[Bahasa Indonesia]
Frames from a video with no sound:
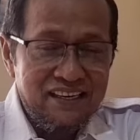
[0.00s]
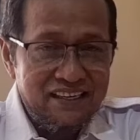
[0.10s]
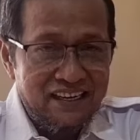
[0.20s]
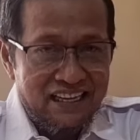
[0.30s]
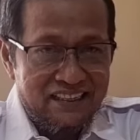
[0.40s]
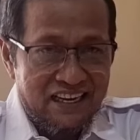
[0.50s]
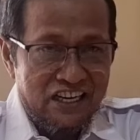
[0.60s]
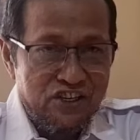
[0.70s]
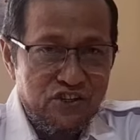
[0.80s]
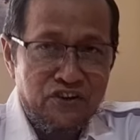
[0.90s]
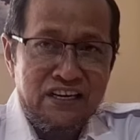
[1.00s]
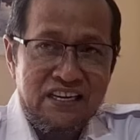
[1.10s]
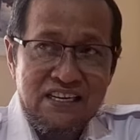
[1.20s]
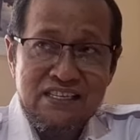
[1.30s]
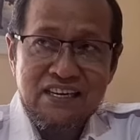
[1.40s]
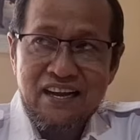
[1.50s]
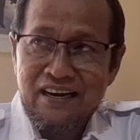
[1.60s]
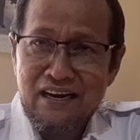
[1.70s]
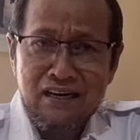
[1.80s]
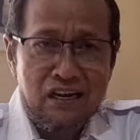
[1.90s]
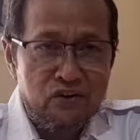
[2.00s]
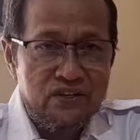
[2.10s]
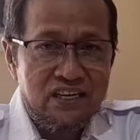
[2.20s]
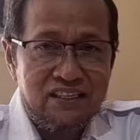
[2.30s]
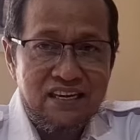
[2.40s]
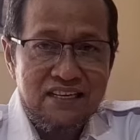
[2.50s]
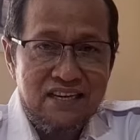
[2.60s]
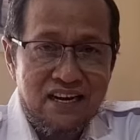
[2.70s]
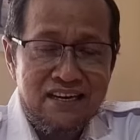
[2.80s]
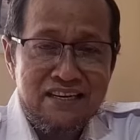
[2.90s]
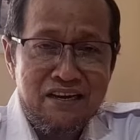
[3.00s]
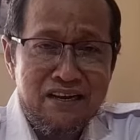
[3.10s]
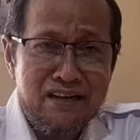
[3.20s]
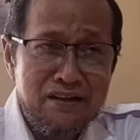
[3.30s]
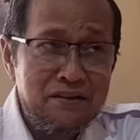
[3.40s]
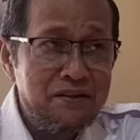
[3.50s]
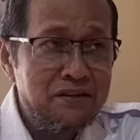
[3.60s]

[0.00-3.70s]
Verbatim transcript: Tina Tarnasjon ini sekarang kalau saya tidak salah dia